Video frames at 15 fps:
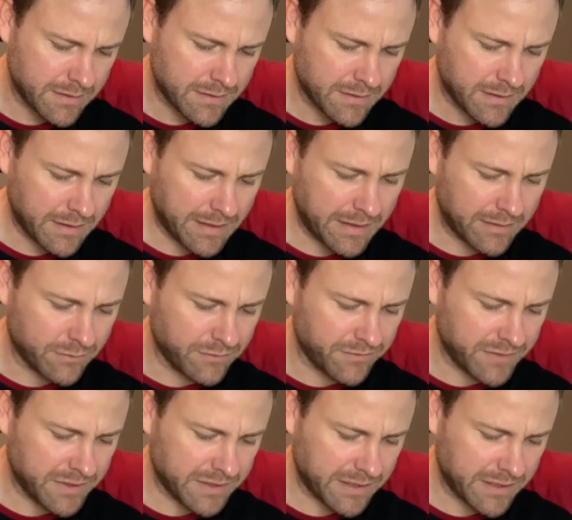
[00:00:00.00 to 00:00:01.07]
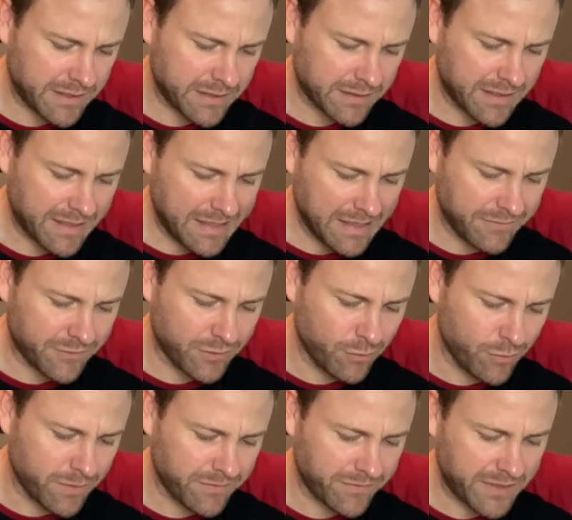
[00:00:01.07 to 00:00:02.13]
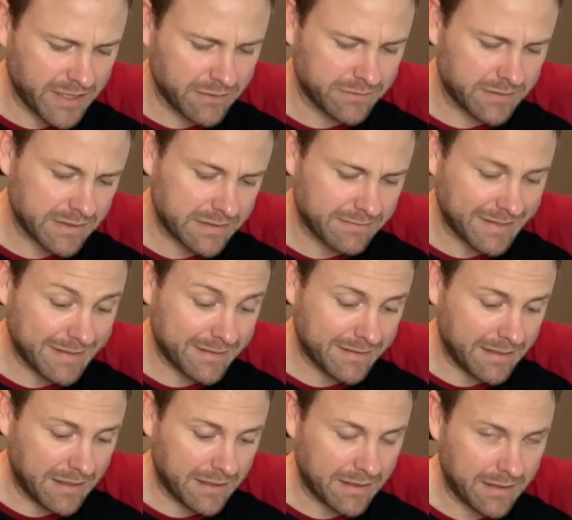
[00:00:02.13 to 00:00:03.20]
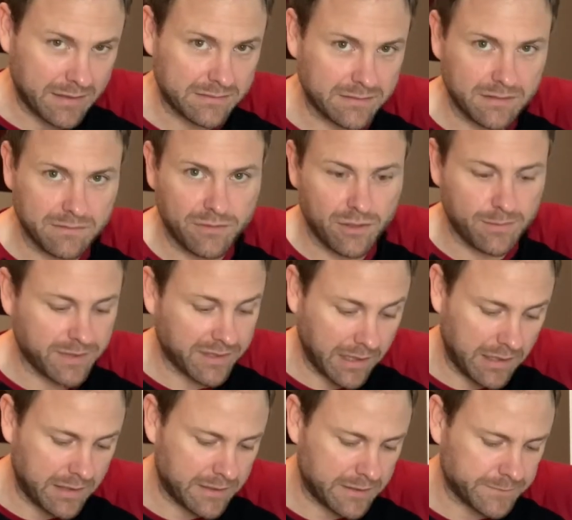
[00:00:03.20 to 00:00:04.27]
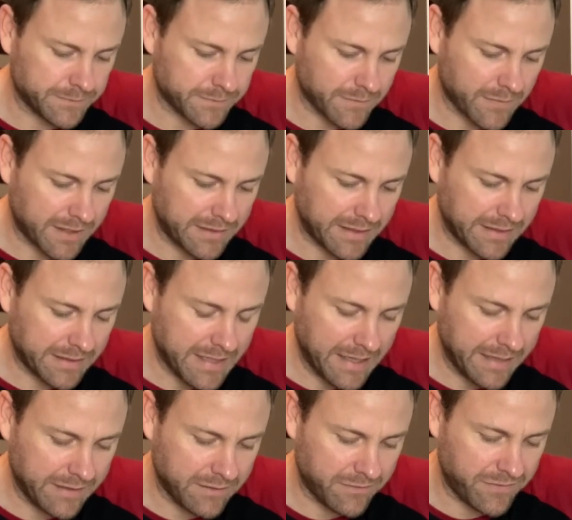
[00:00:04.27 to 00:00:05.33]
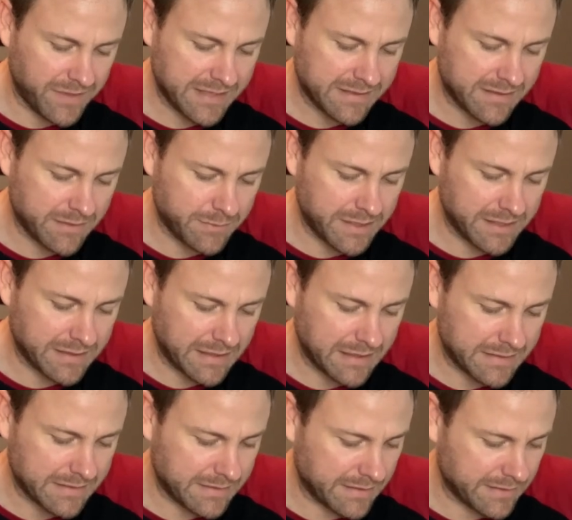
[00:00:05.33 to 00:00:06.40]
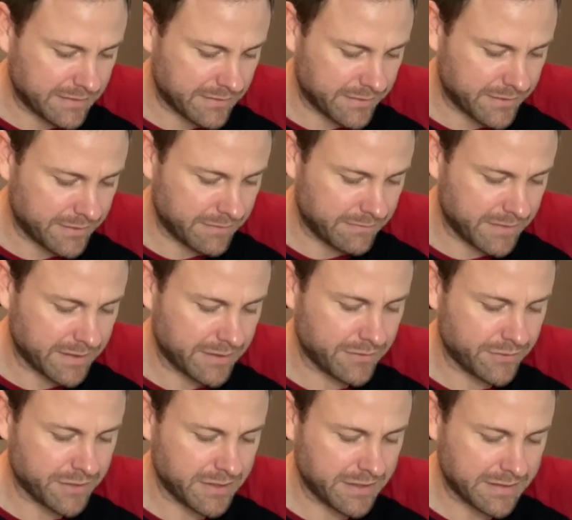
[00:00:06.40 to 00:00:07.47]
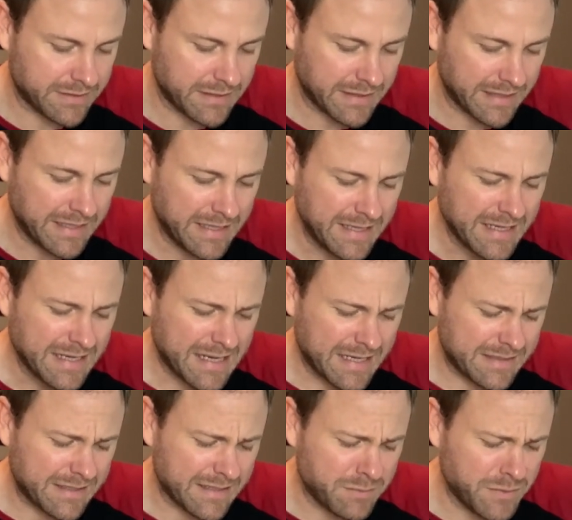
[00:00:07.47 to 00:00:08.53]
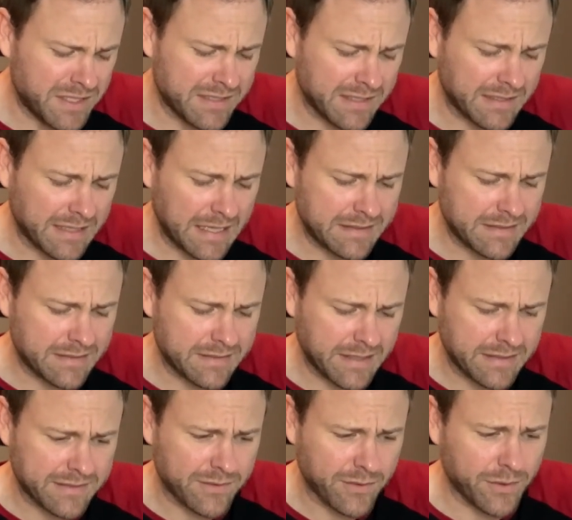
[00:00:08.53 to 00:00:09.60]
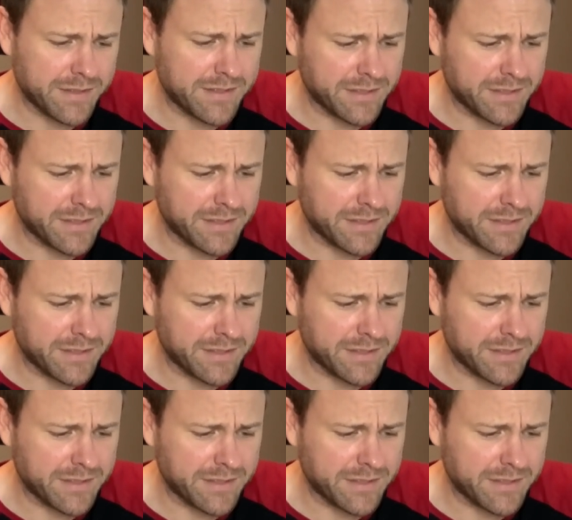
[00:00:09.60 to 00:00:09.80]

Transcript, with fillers: Ja, unfiltriert, gereift die über 420 Jahre alten Gewölbekeller der kleinen Fessler Mill 1396 Whisky und Gin Distillerie. Also das mit dieser 1396